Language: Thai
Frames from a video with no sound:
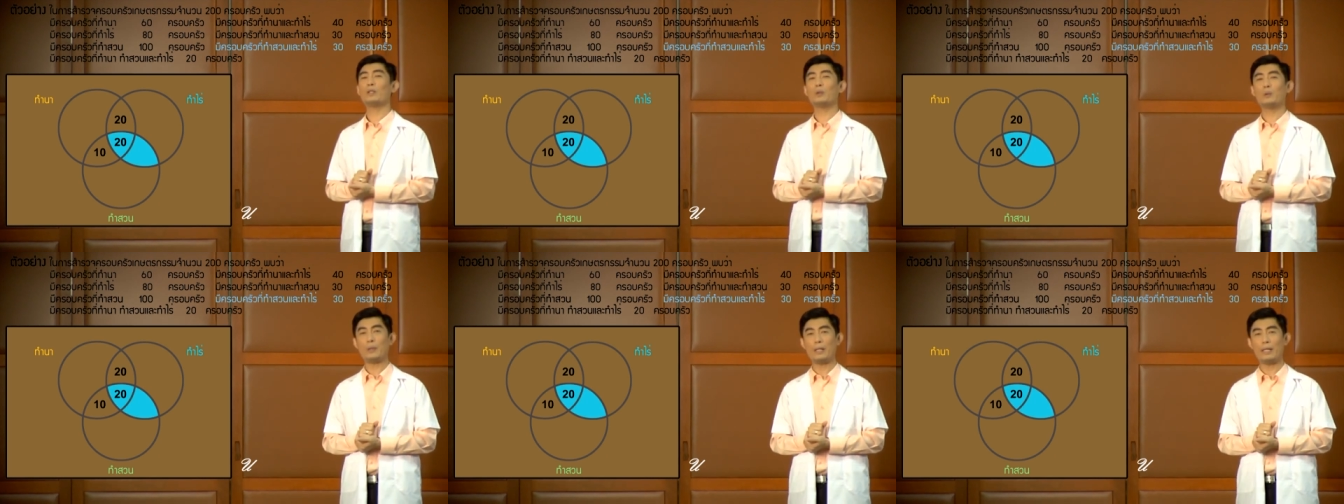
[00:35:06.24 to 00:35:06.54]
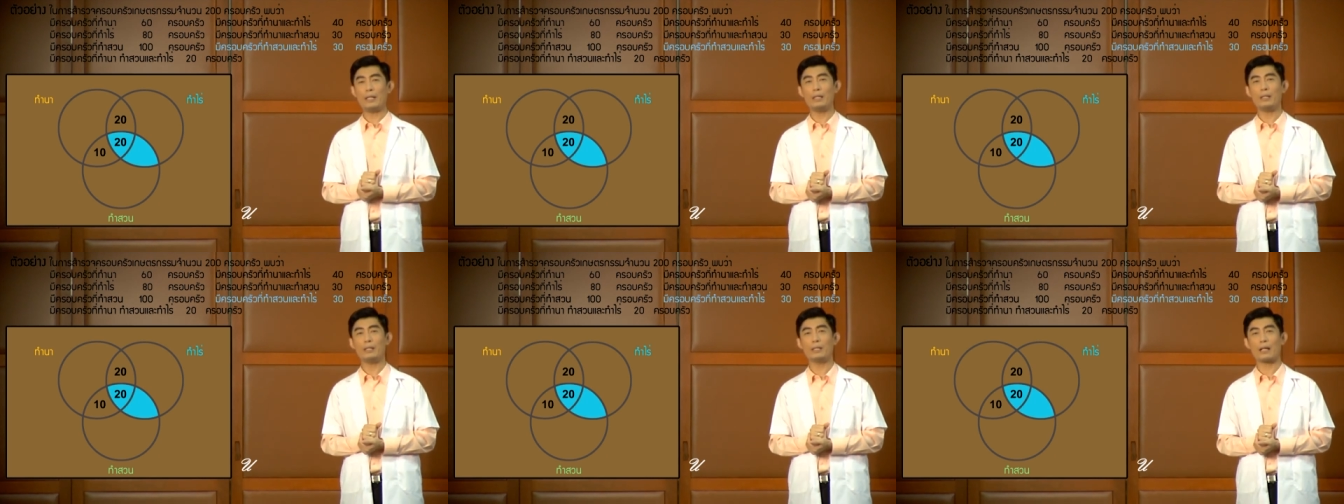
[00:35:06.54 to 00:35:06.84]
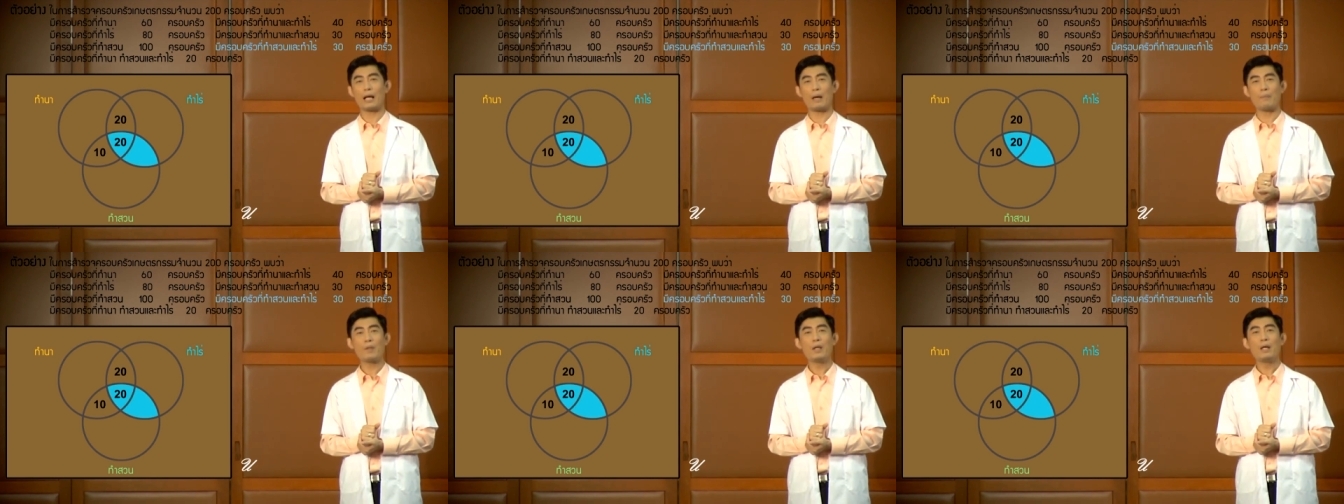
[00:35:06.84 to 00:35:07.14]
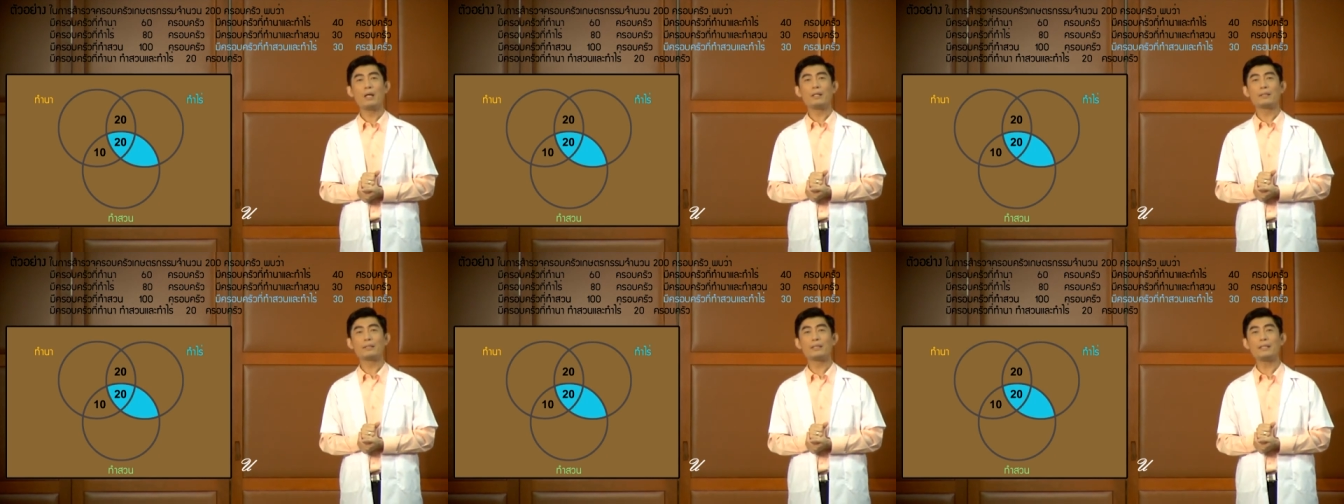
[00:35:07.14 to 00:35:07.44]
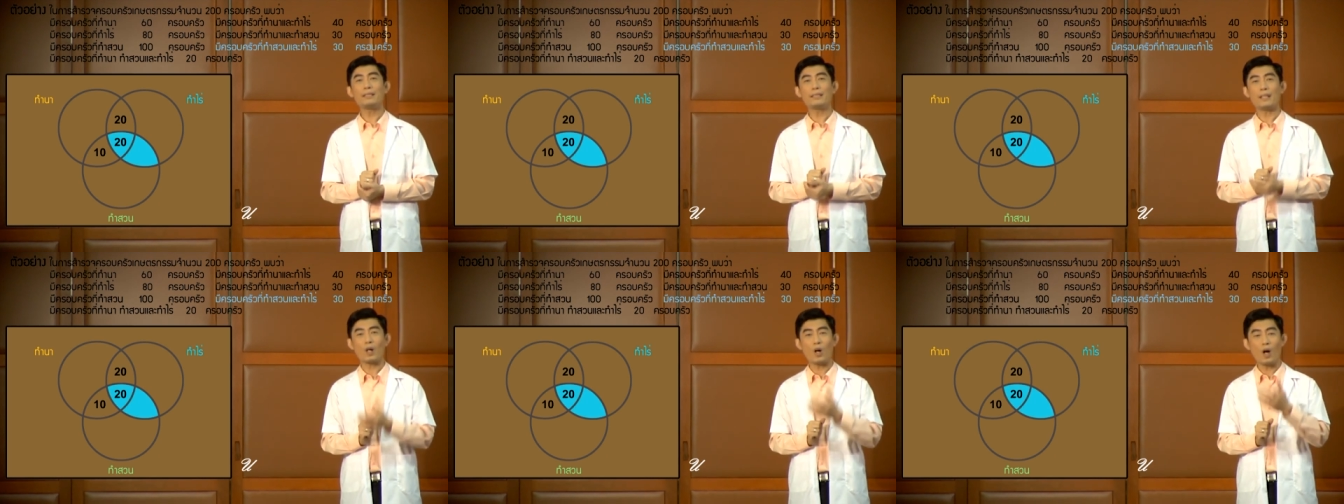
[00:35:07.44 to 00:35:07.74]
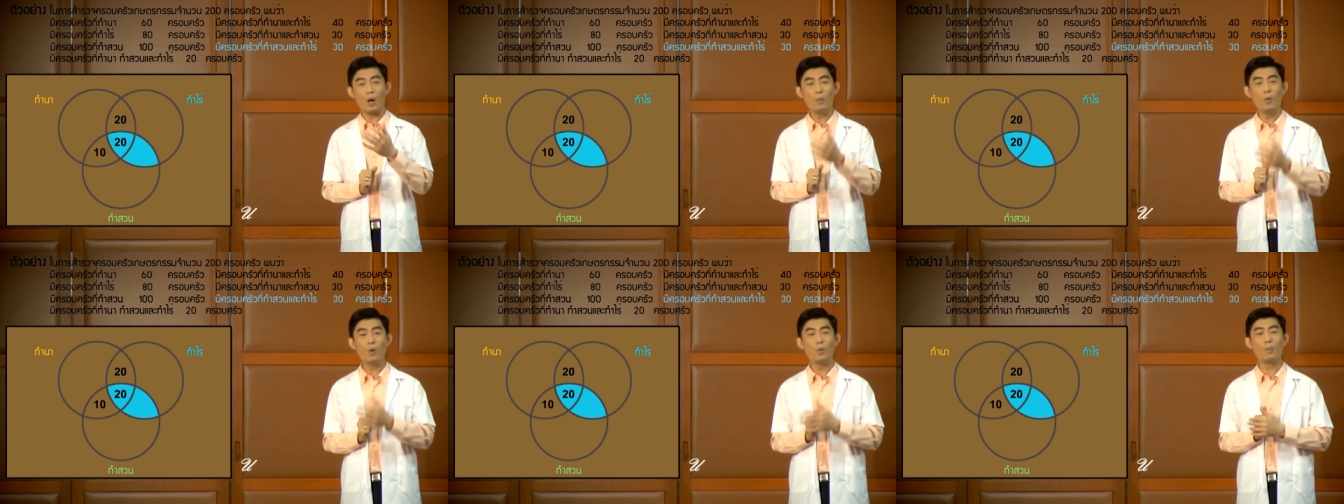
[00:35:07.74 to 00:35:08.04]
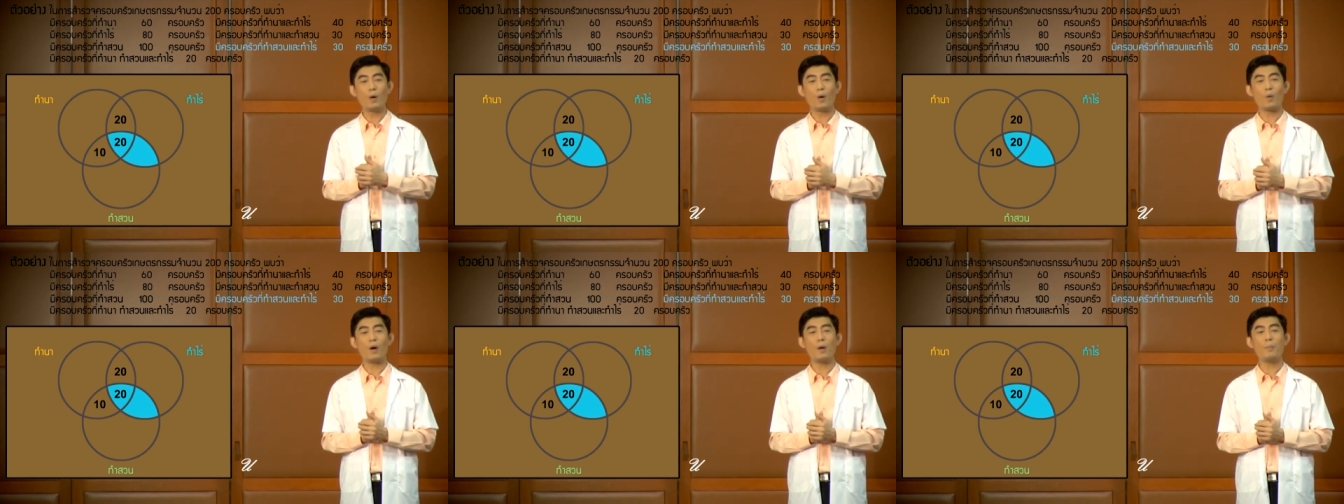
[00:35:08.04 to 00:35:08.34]
ใหม่ตรงนี้นะครับซึ่งจากข้อมู
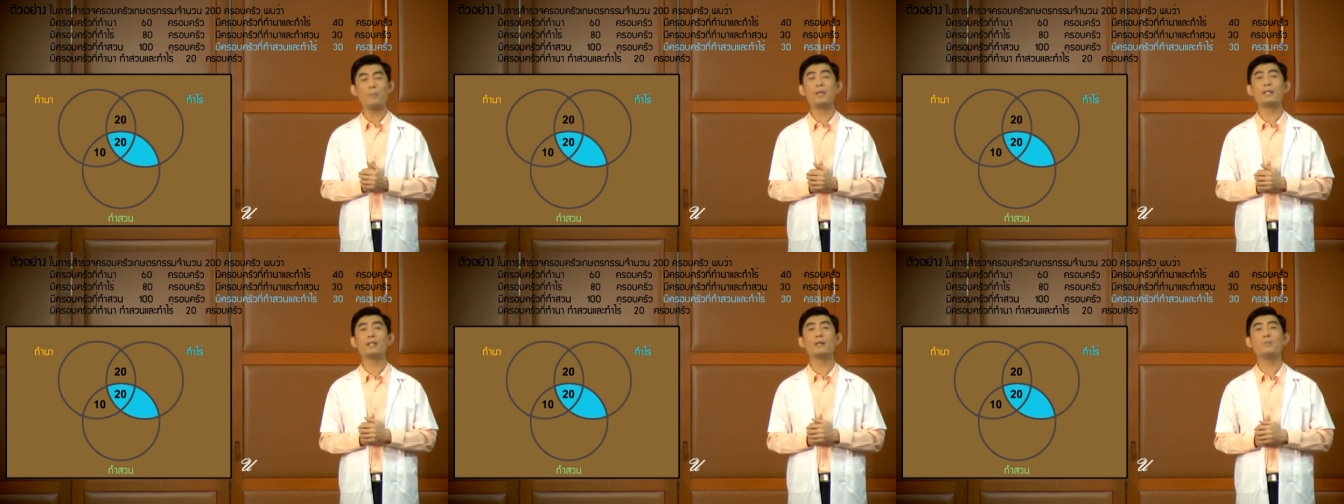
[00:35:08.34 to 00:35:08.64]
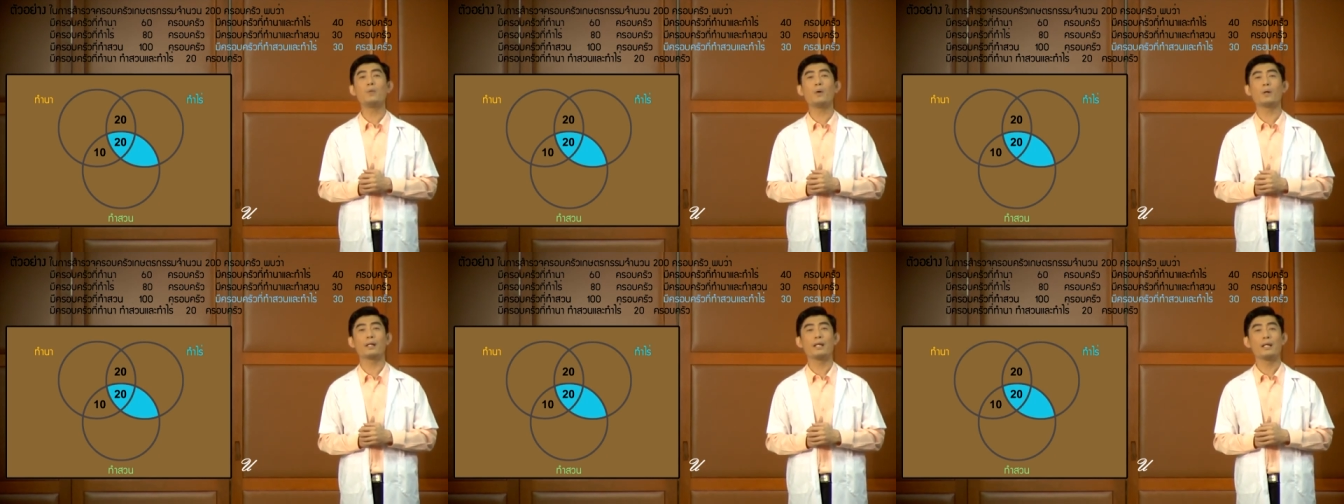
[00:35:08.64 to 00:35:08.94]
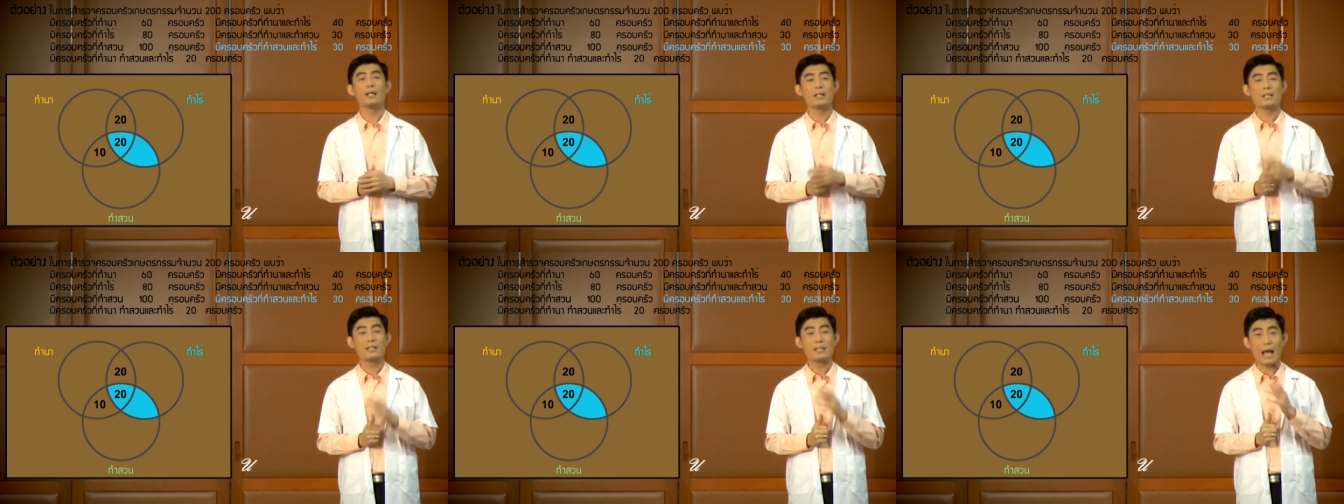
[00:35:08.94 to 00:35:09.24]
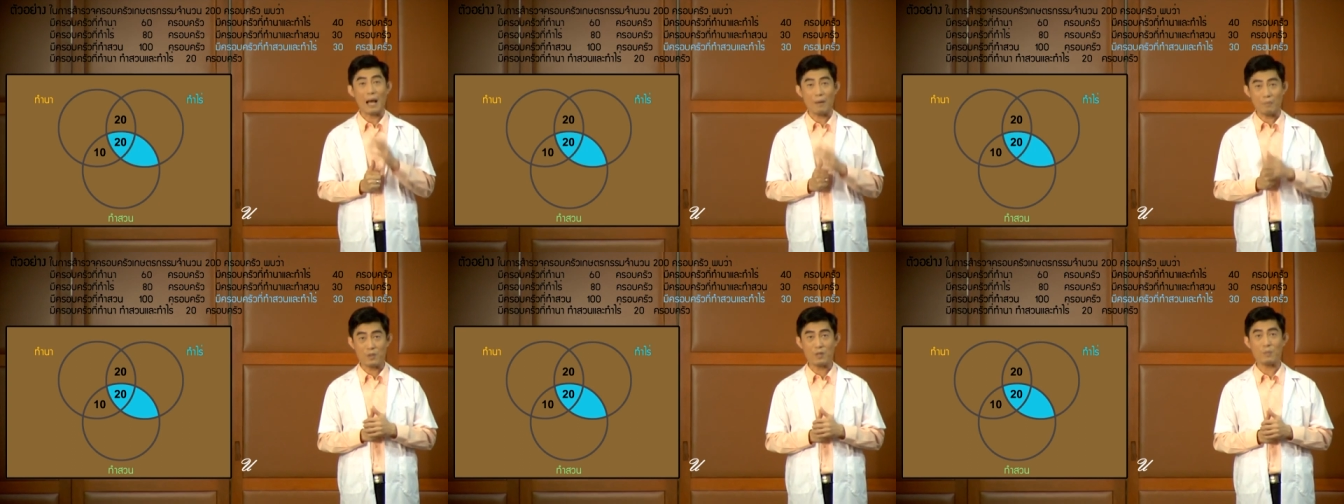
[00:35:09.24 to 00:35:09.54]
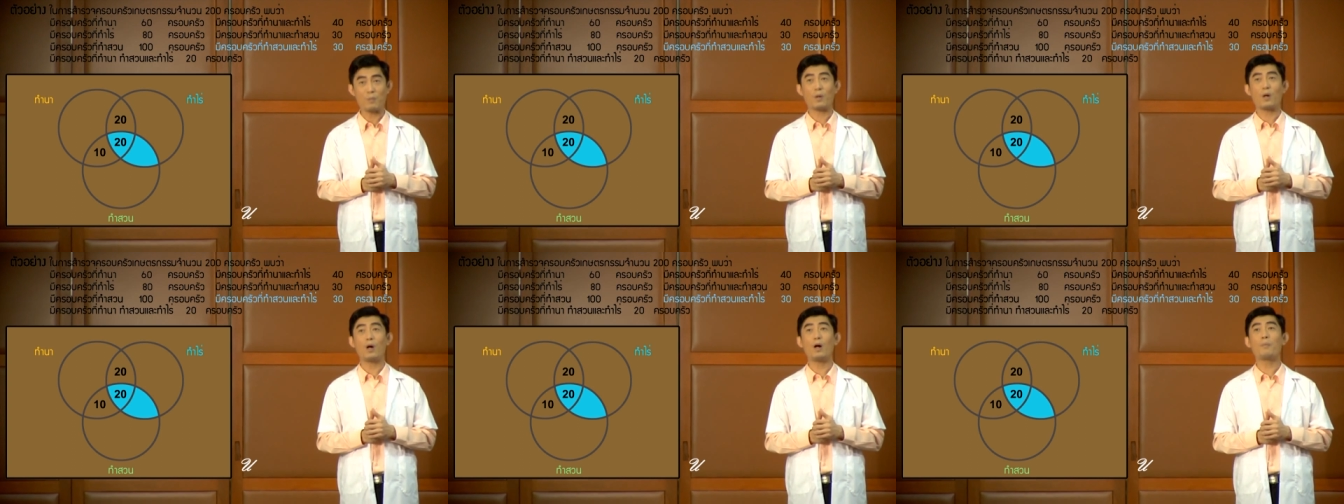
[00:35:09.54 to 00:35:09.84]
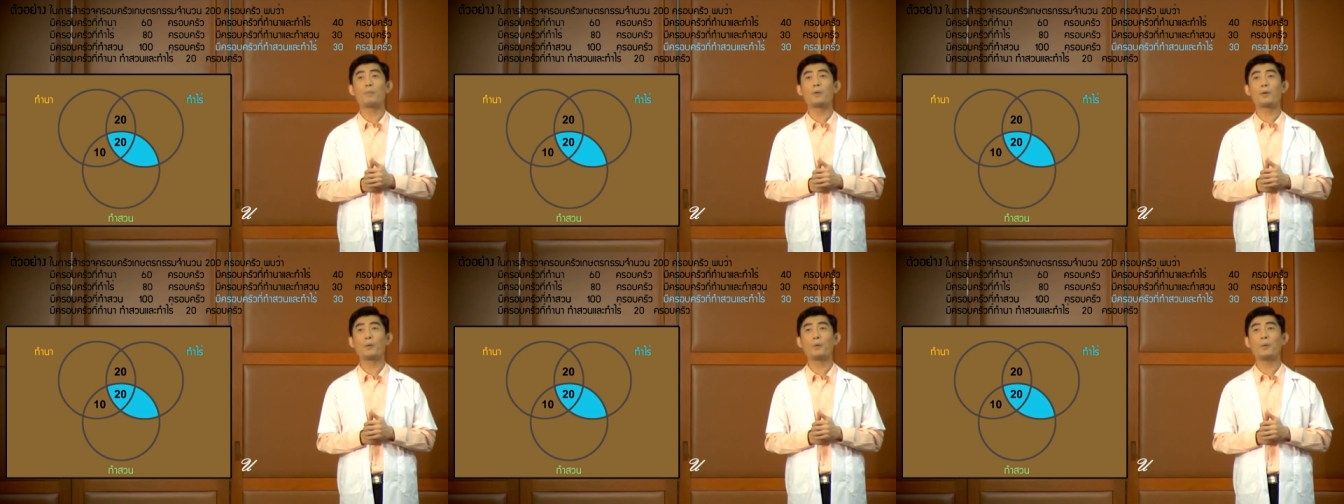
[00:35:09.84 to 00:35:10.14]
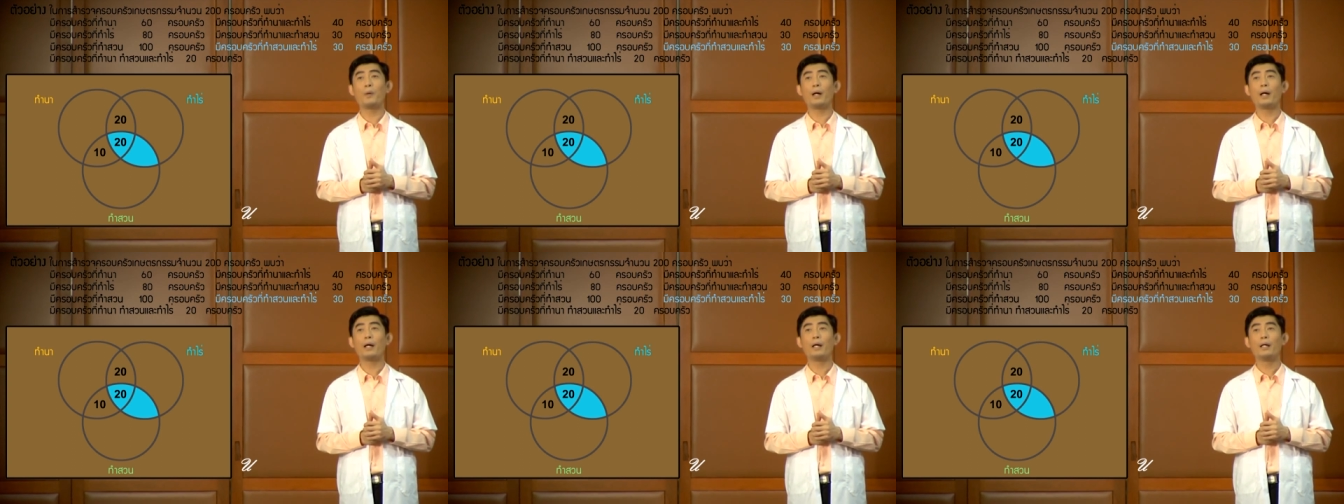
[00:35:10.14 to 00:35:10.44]
ลบอกว่ามีทั้งหมด 30 ครอบค
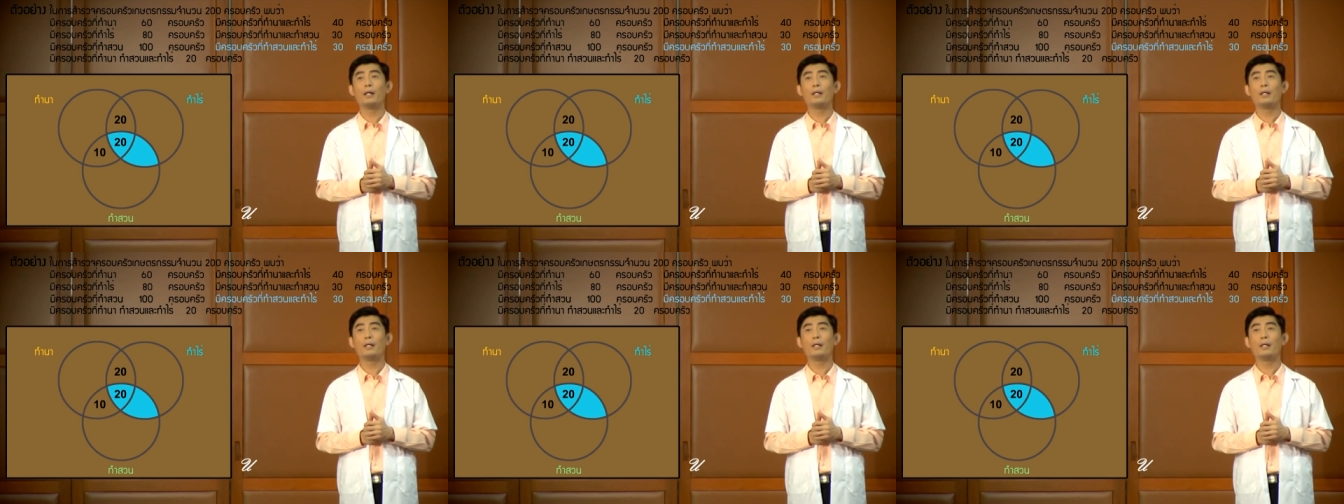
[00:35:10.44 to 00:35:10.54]
รัว